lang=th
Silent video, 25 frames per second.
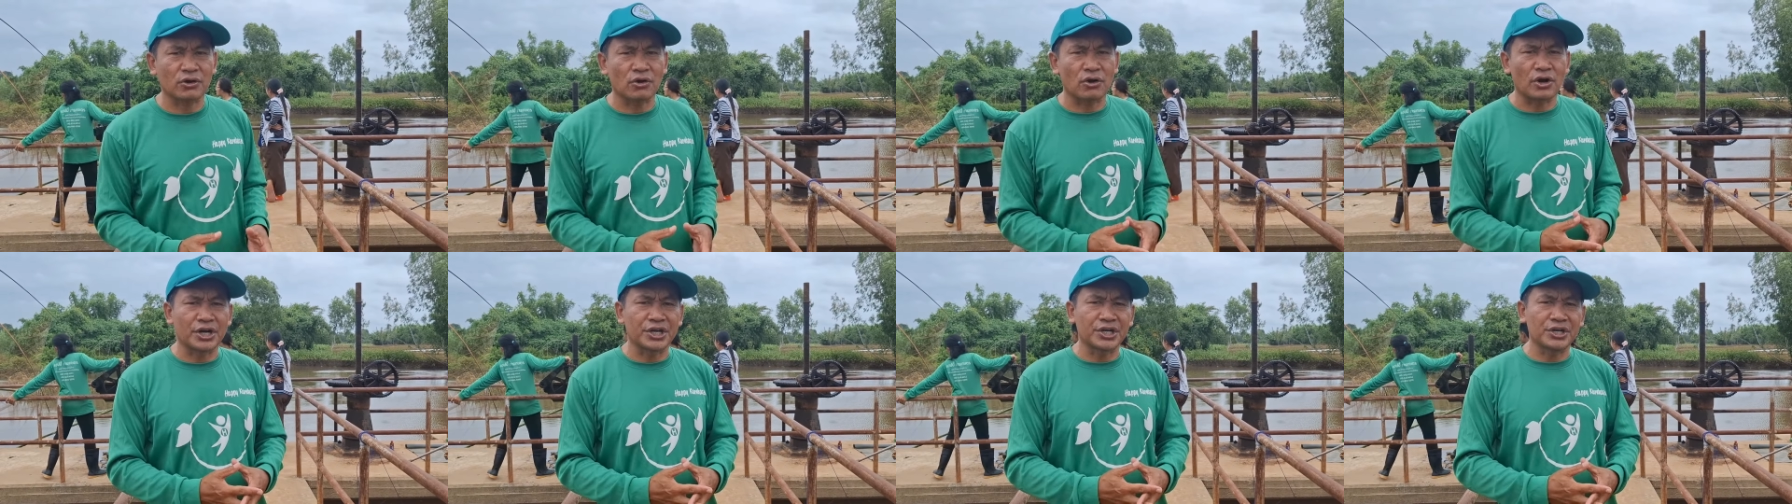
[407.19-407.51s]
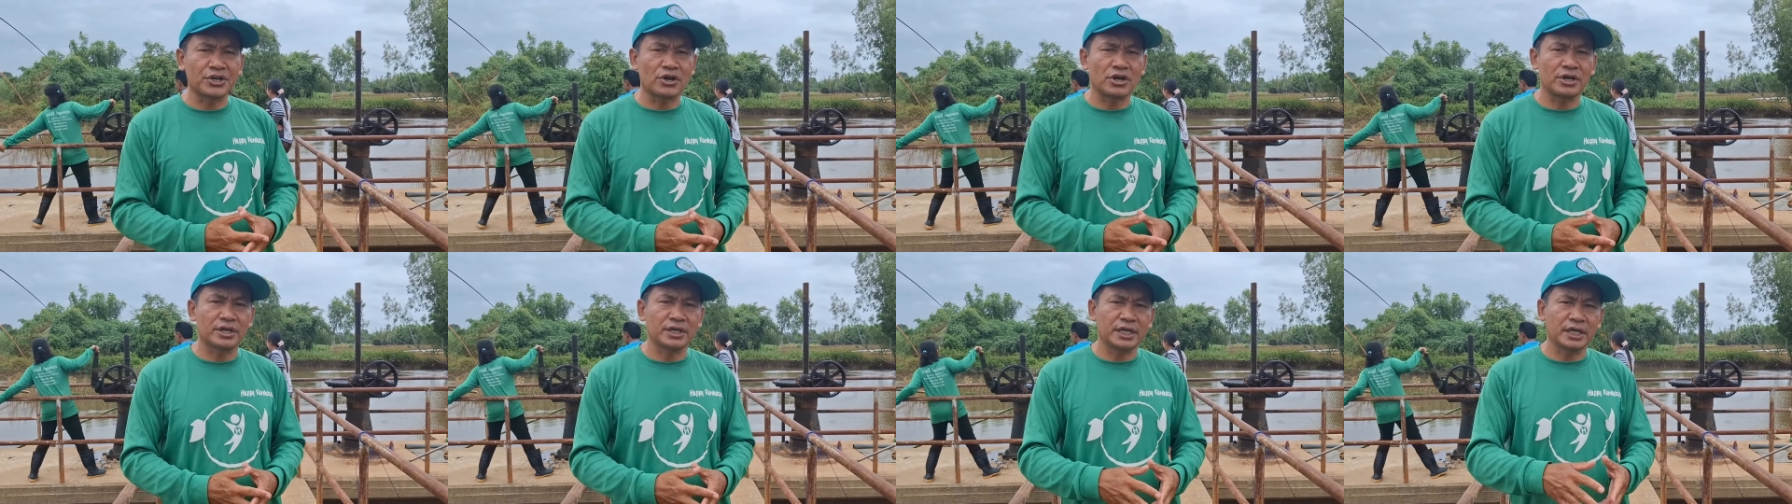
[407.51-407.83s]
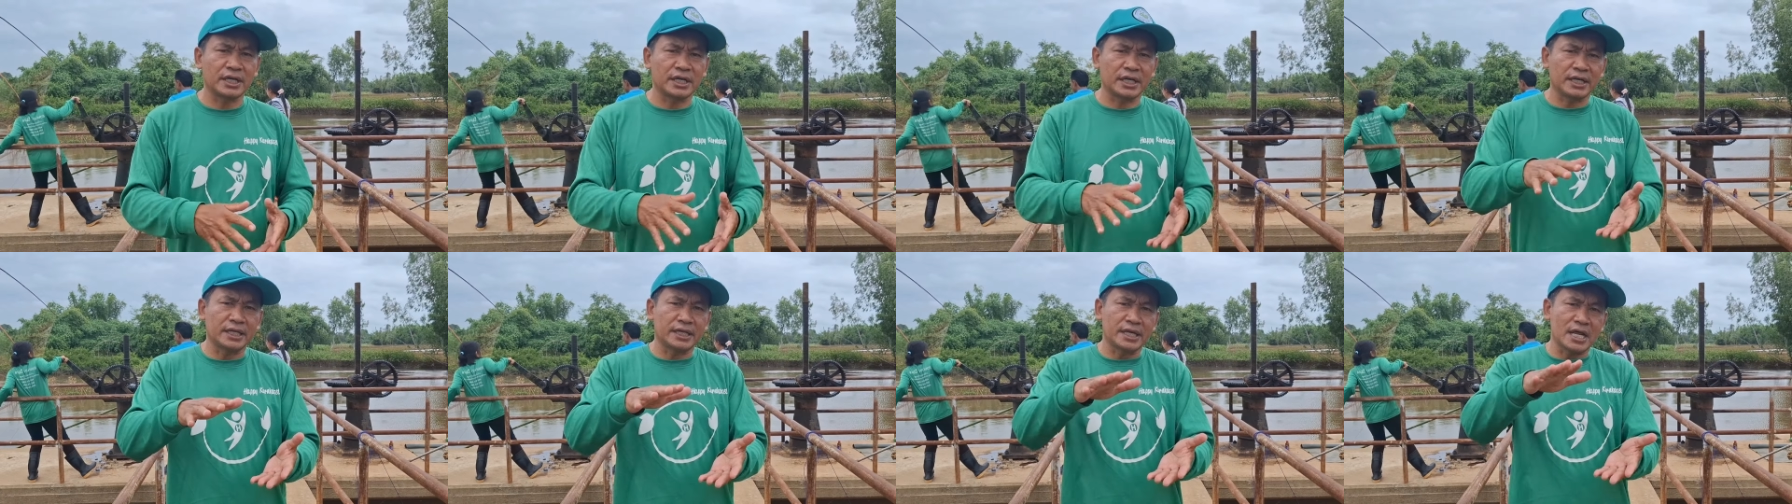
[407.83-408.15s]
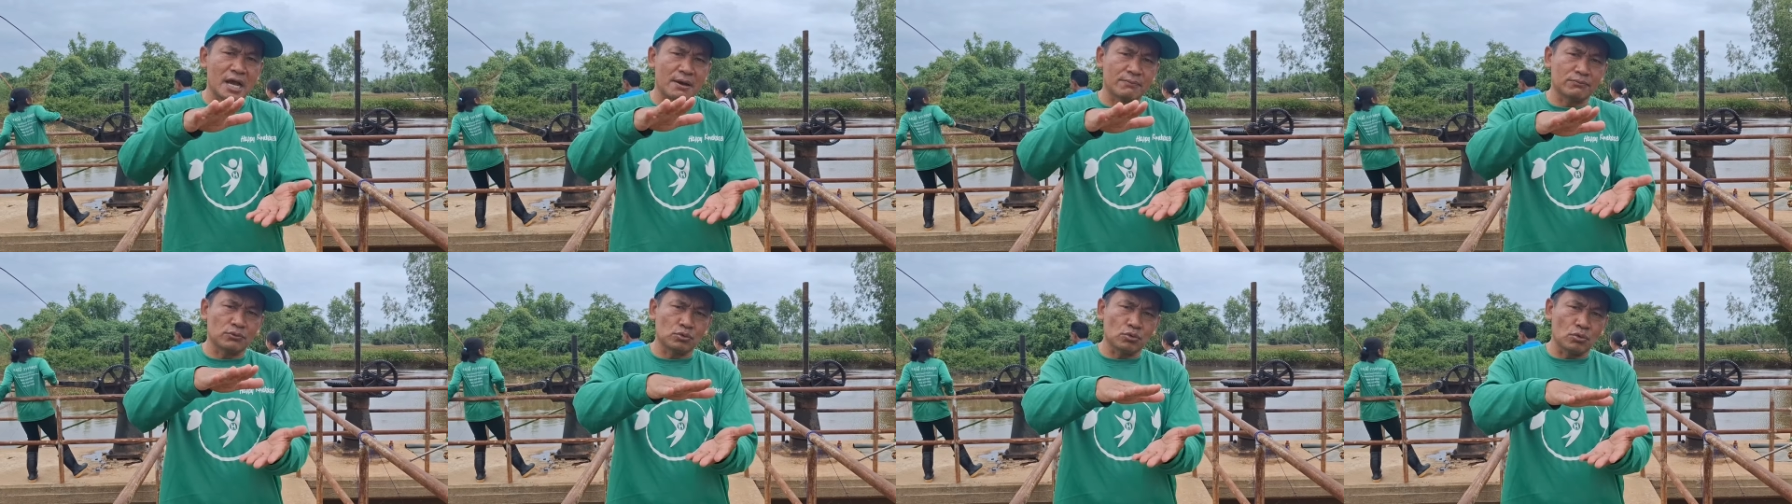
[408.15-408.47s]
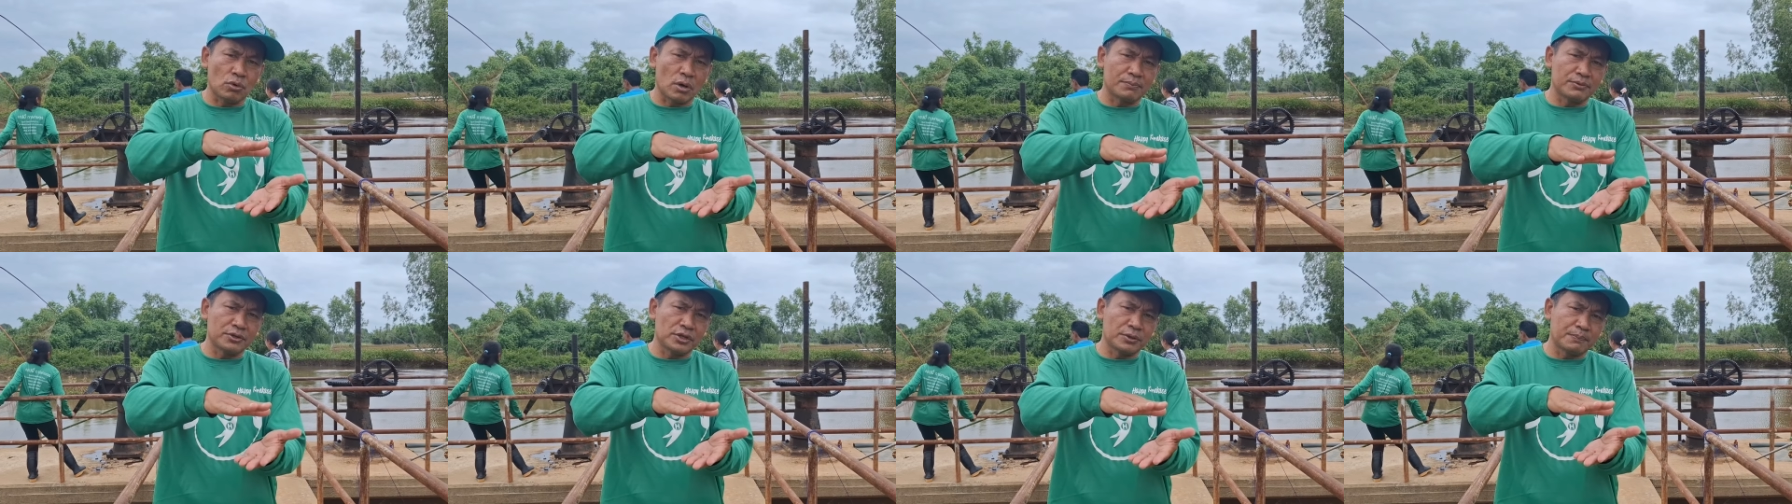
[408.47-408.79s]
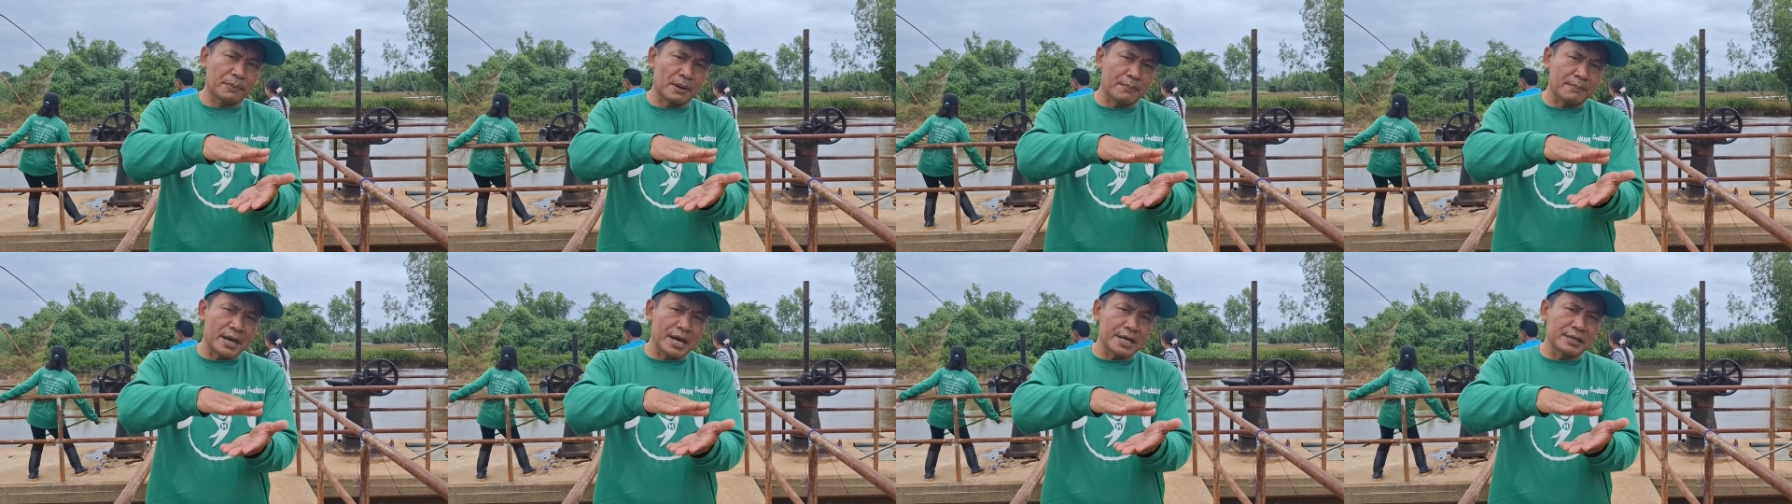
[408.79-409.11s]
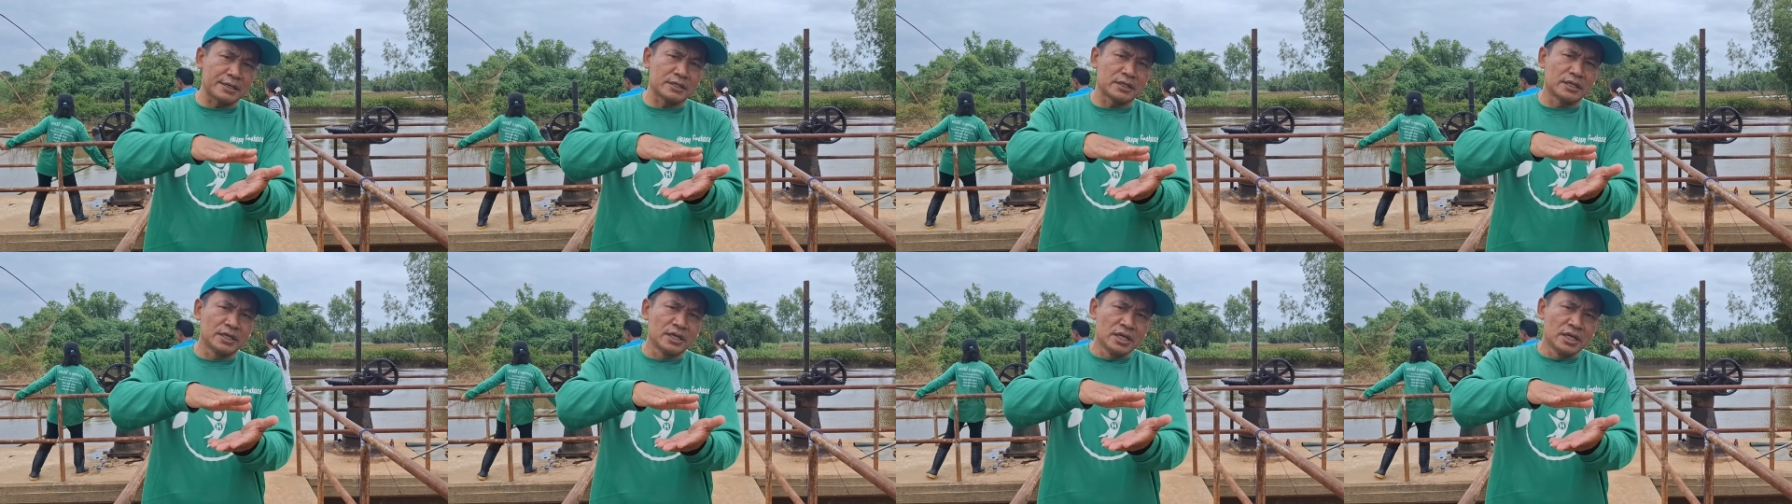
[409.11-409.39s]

กรเนาะเหตุใดน้ำท่วมนี่ประมาณ